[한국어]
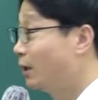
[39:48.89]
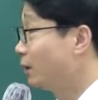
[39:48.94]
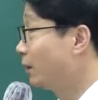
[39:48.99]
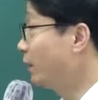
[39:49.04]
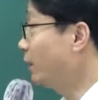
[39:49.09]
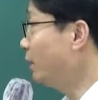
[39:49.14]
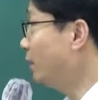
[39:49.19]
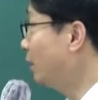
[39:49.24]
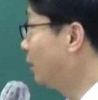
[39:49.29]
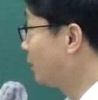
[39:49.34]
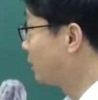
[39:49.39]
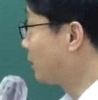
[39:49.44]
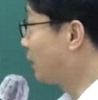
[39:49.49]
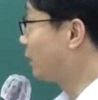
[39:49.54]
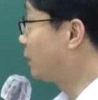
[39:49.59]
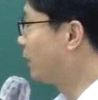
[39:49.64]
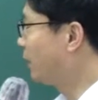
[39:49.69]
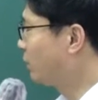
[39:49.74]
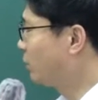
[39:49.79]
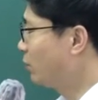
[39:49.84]
예? 자,
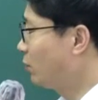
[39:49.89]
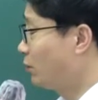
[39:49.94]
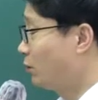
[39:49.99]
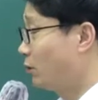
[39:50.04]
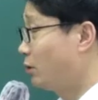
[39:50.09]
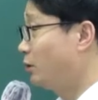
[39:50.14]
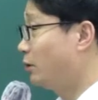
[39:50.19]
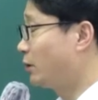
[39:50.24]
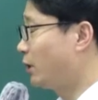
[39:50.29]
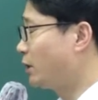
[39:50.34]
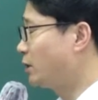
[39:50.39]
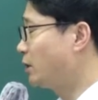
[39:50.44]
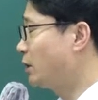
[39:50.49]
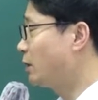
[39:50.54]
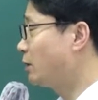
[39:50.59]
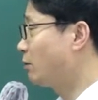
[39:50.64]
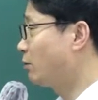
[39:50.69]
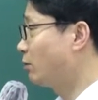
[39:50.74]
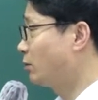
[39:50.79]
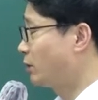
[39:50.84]
그래서 이
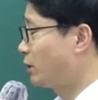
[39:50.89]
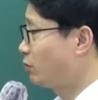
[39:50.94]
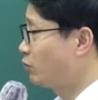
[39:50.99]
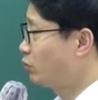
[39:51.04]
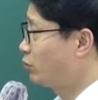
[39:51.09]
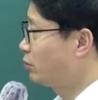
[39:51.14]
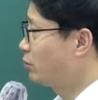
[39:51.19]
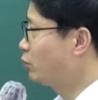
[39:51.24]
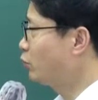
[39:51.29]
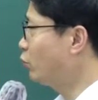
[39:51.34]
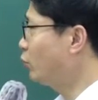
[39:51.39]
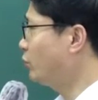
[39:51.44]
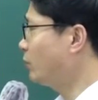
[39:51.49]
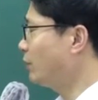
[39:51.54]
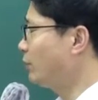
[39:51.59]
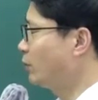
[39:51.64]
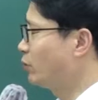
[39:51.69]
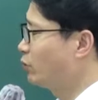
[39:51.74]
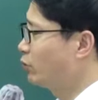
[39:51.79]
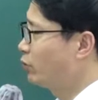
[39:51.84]
대지한 것의 취득은 소유자
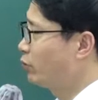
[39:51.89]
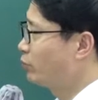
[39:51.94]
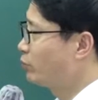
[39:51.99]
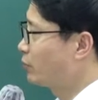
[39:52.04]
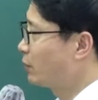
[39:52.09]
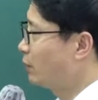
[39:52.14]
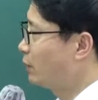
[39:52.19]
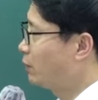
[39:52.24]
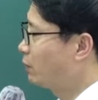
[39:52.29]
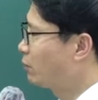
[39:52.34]
변동이 없잖아요.